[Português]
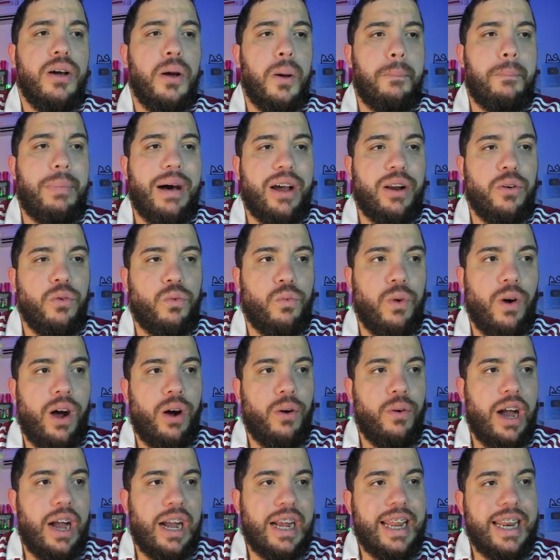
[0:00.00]
para o
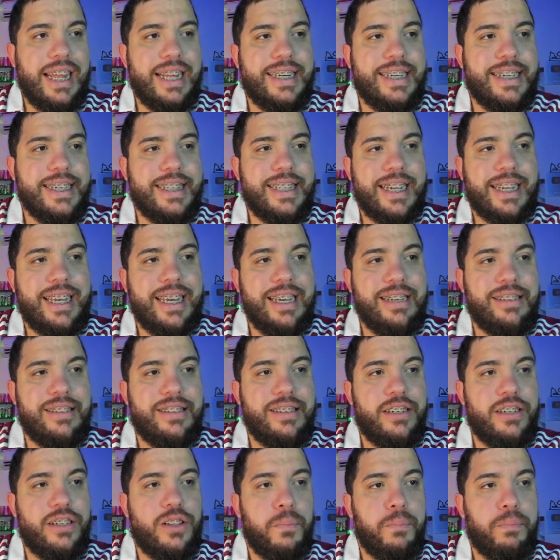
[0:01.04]
qual acredita que
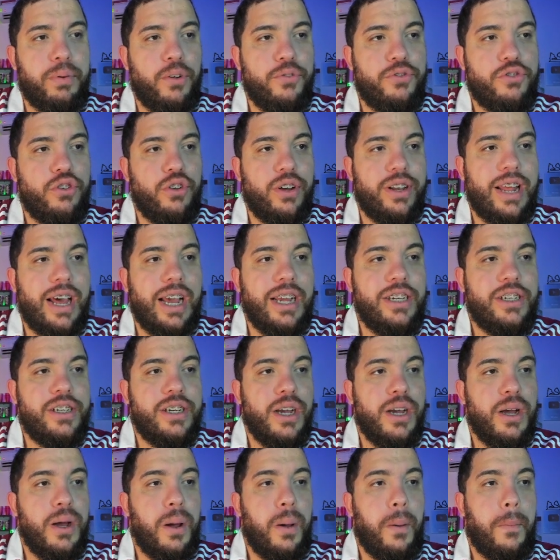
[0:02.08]
existam profissionais
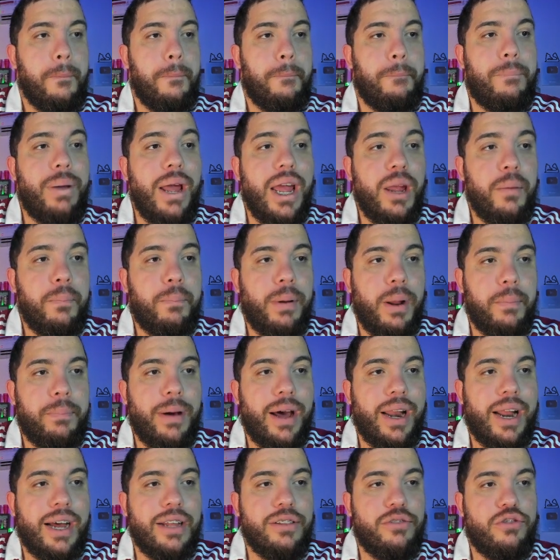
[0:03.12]
bem
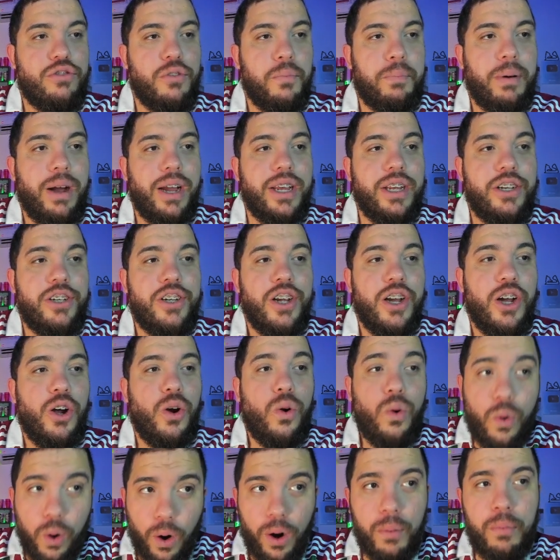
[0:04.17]
preparados no país,
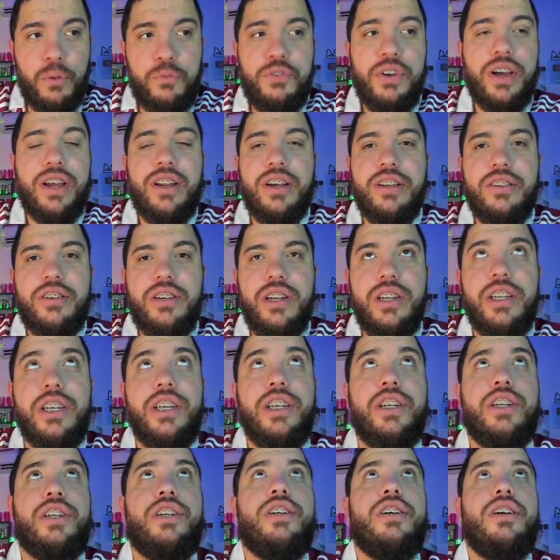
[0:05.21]
como Fernando
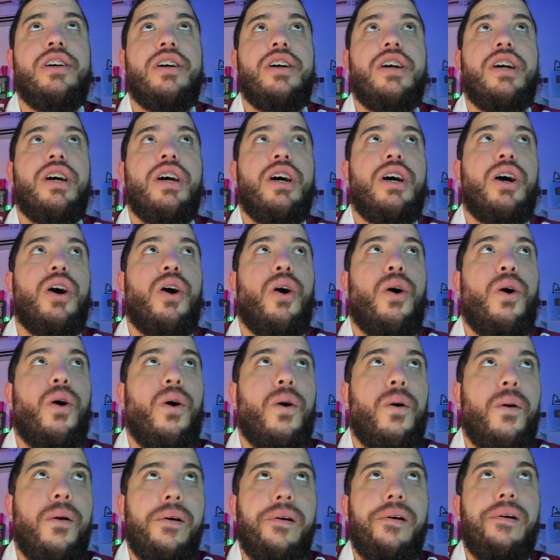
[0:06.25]
Diniz.
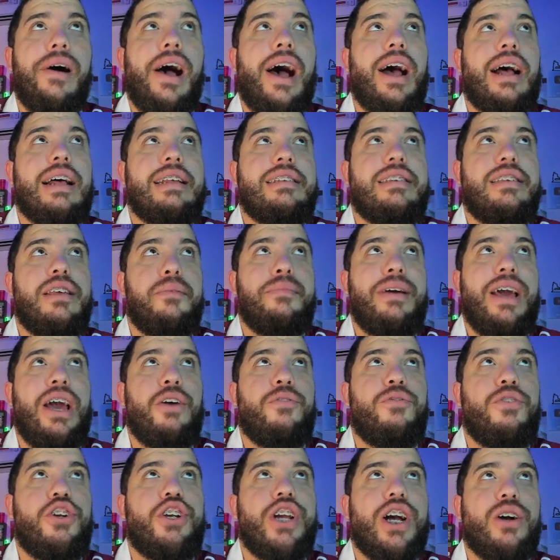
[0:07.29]
A
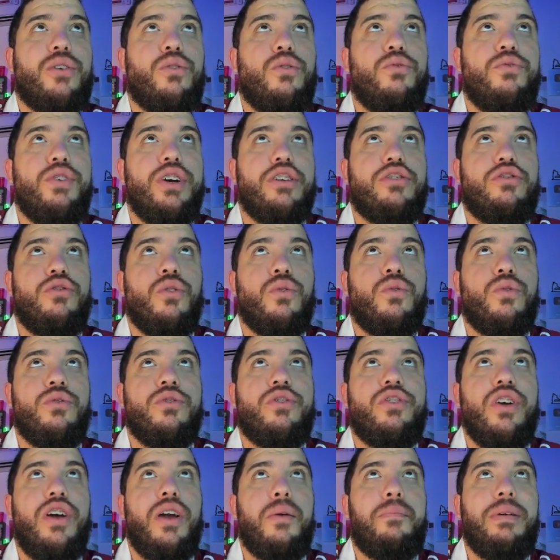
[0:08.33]
CBF já conversou com
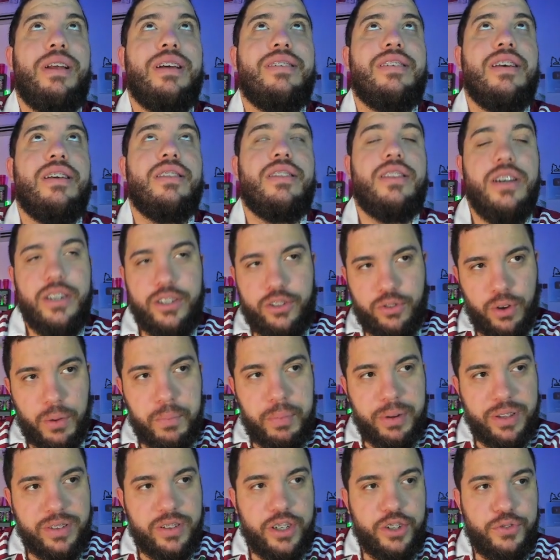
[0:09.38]
seu representante, o
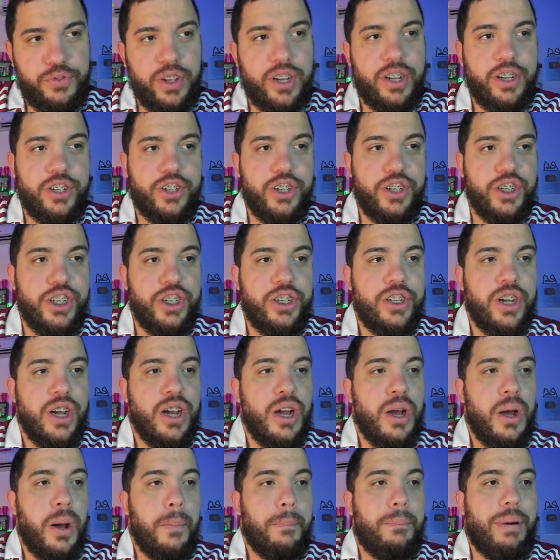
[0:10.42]
representante Fernando Diniz,
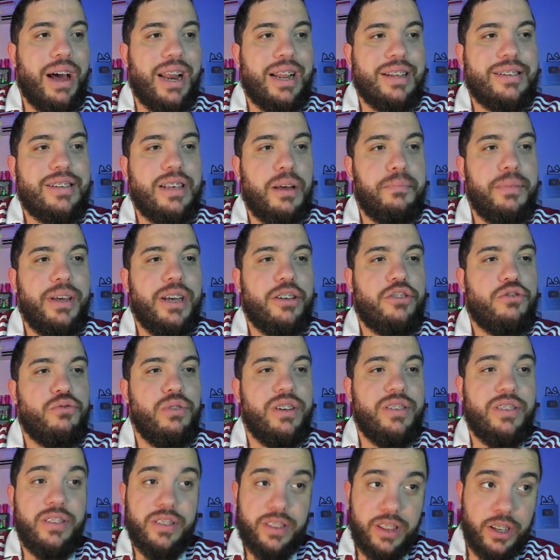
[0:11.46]
para saber
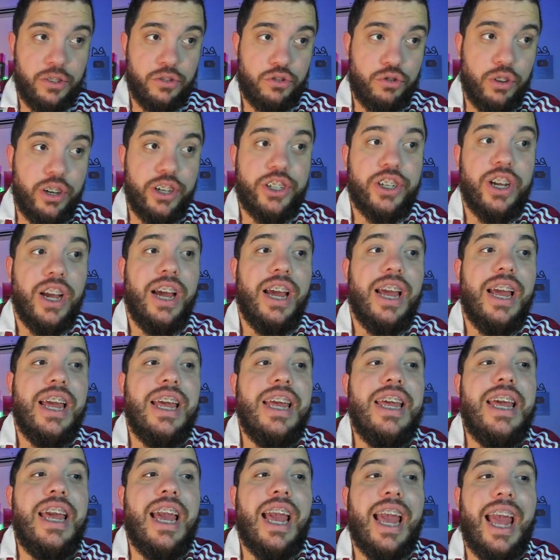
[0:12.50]
suas intenções
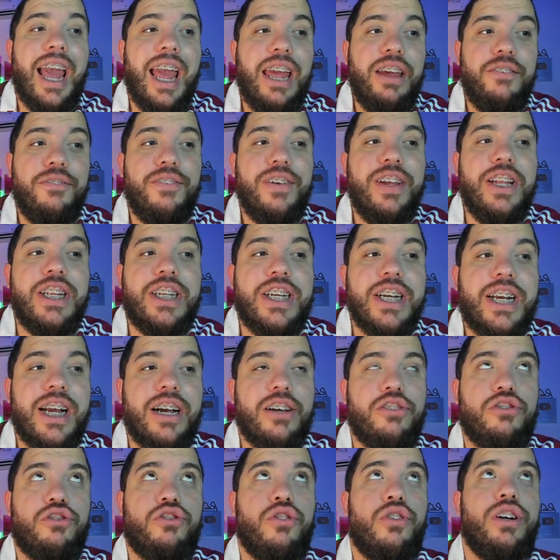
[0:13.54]
e
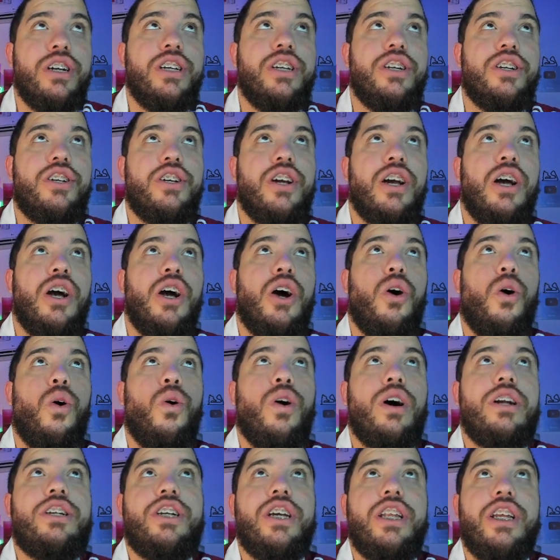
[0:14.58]
reivindicações.
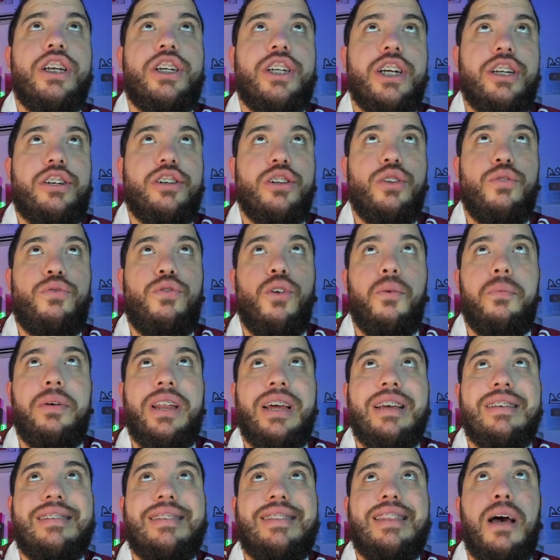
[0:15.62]
O dirigente do
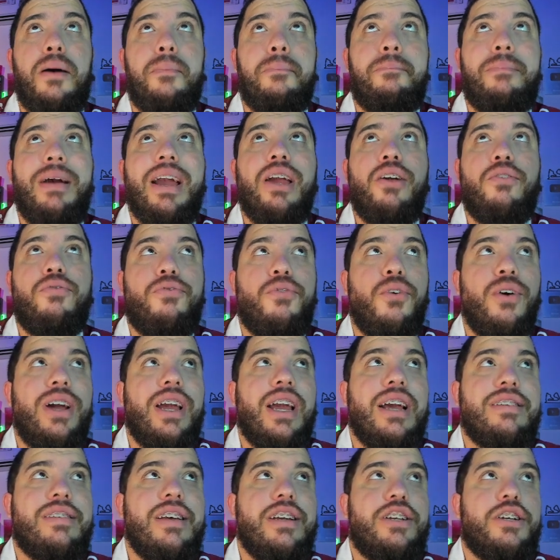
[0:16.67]
Fluminense também foi
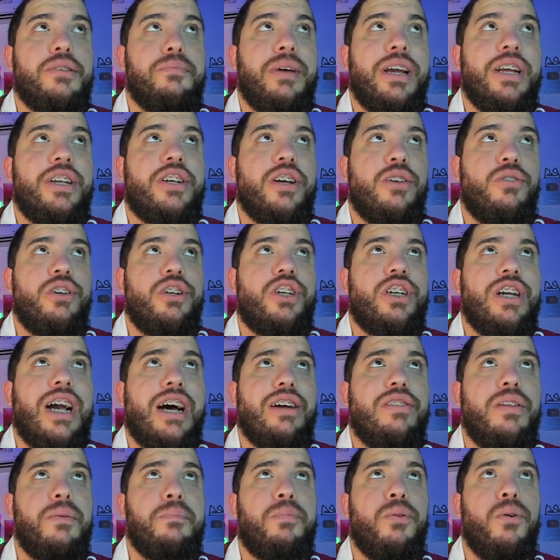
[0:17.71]
recentemente elogiado
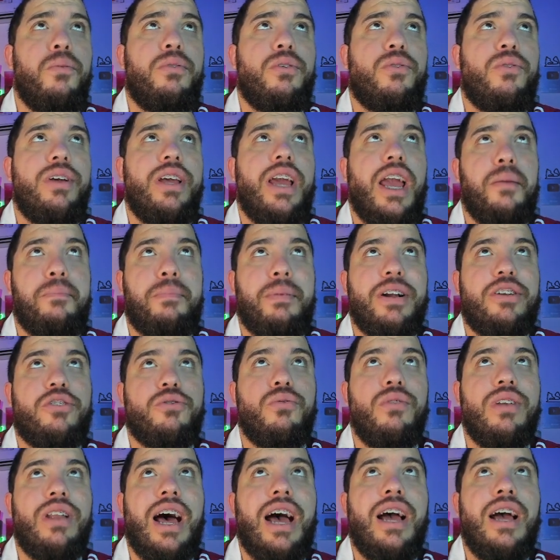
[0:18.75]
em público e em
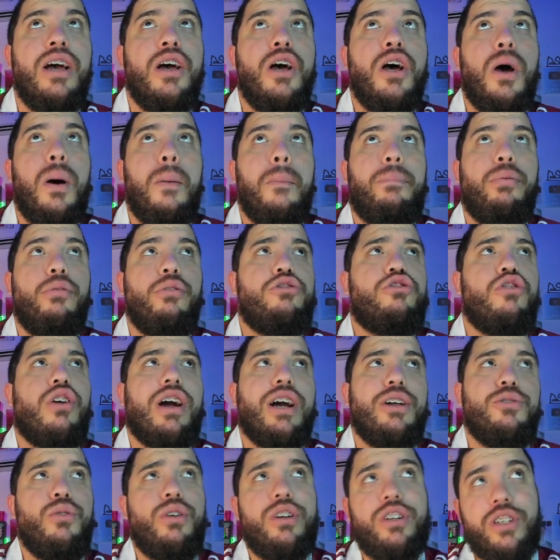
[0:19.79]
particular por
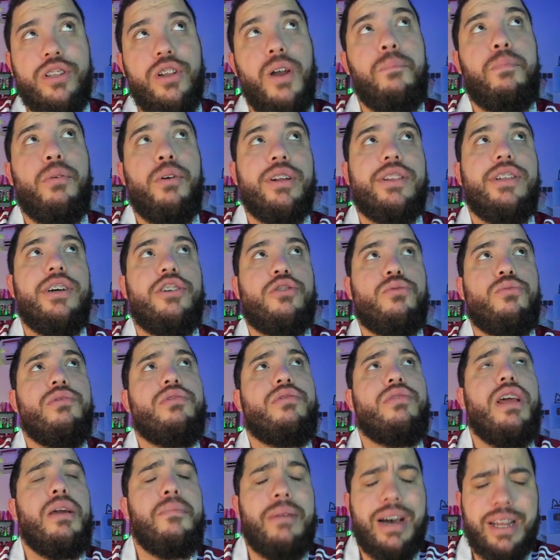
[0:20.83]
jogadores tão importantes quanto o
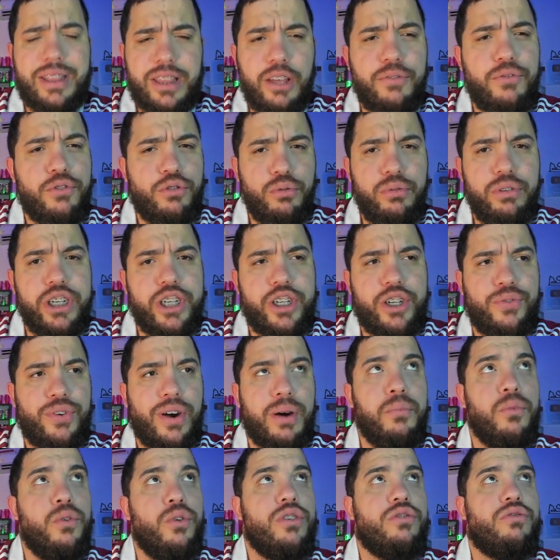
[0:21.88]
Neymar. Teve um tweet
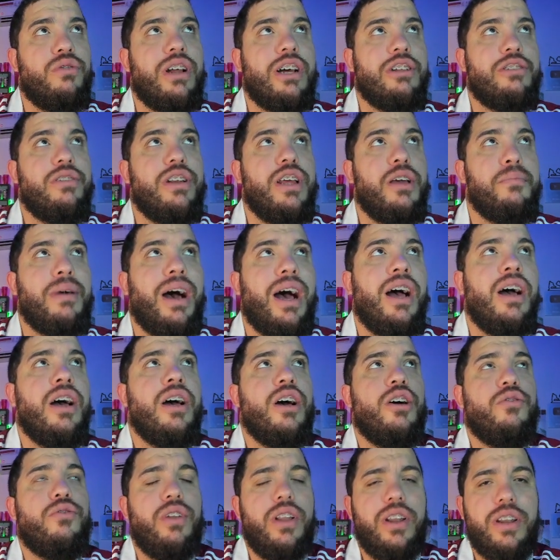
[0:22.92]
famoso lá do Neymar
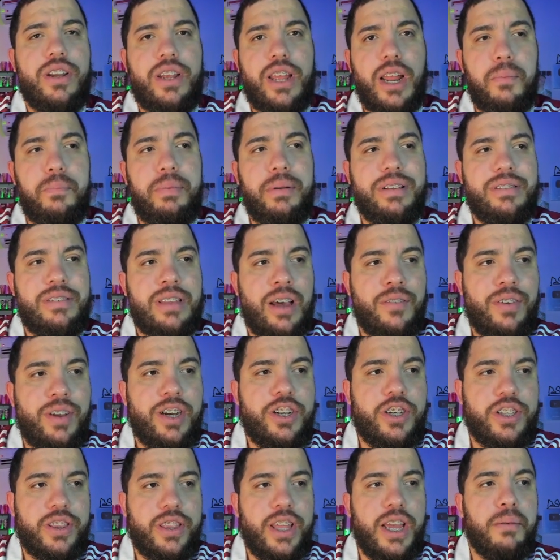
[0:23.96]
falando que ele precisava
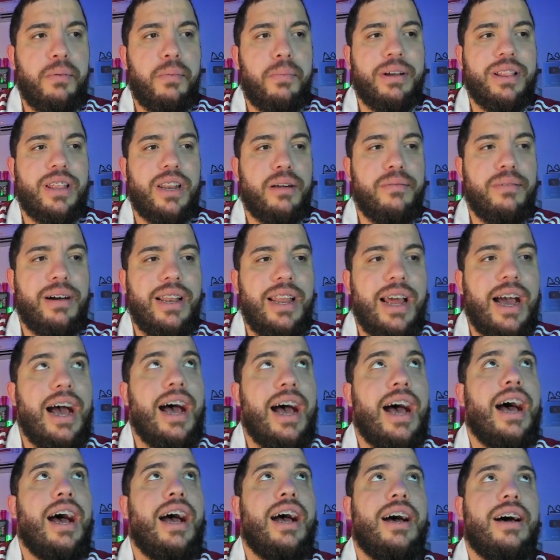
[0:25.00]
de tempo para
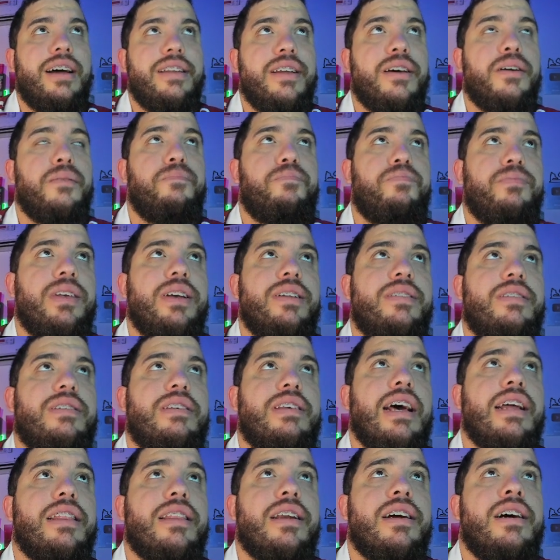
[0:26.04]
trabalhar, né,
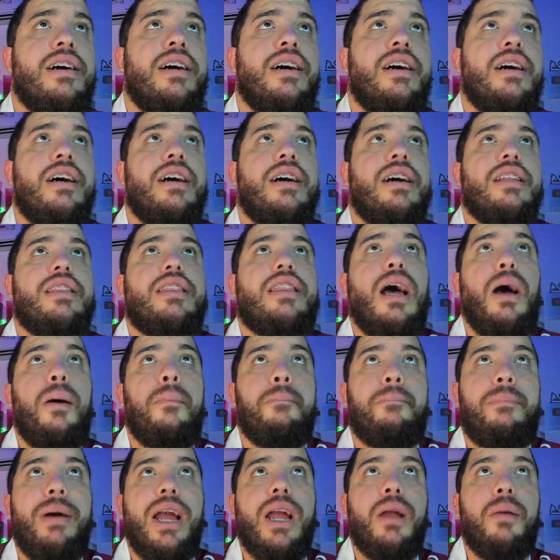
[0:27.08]
etc.
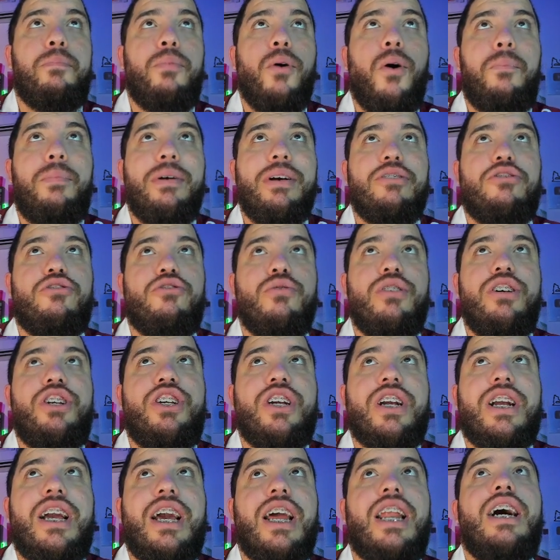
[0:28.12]
Também por pessoas de
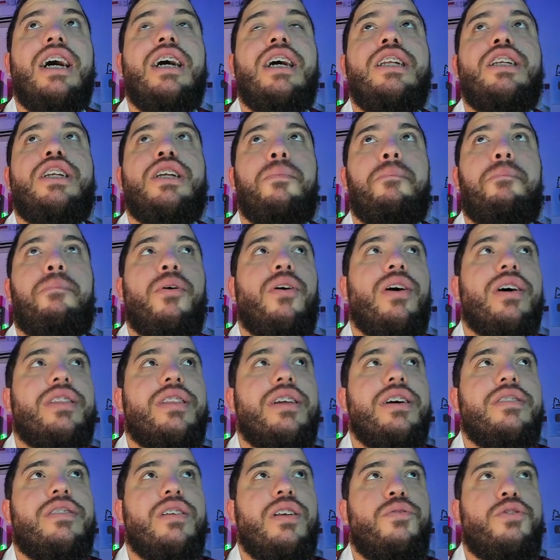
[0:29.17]
grande
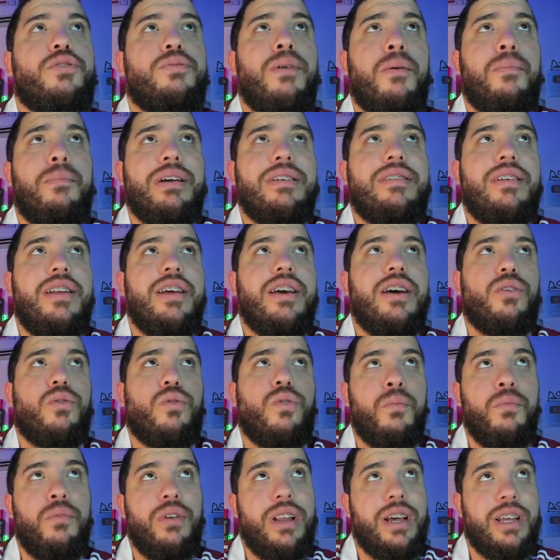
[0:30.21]
importância no futebol brasileiro,
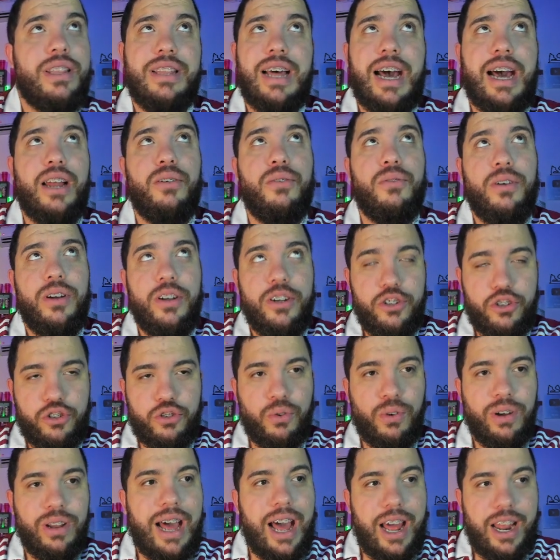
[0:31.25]
como o lendário
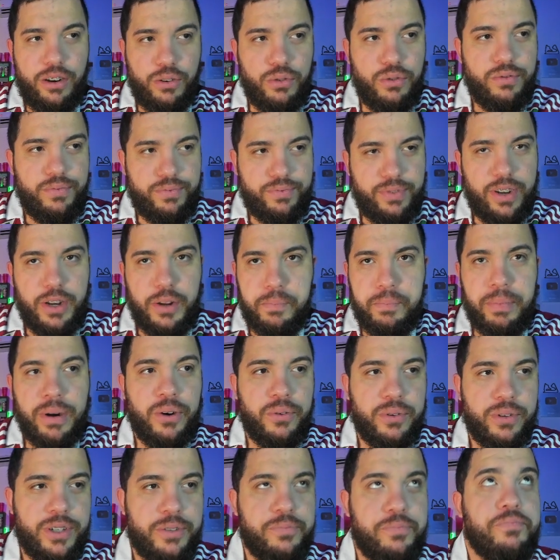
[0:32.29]
Escolário,
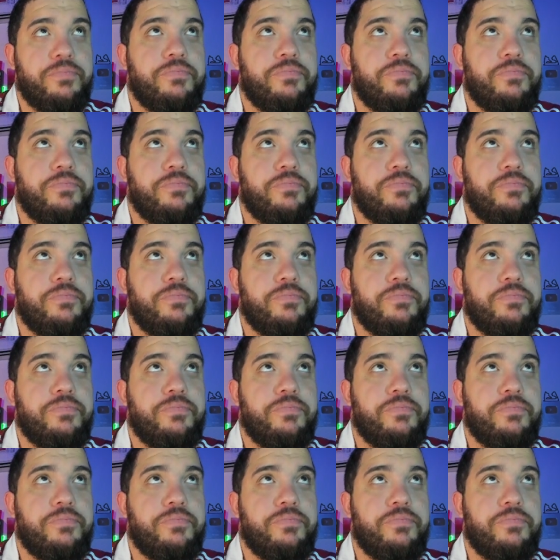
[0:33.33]
Filipão, né?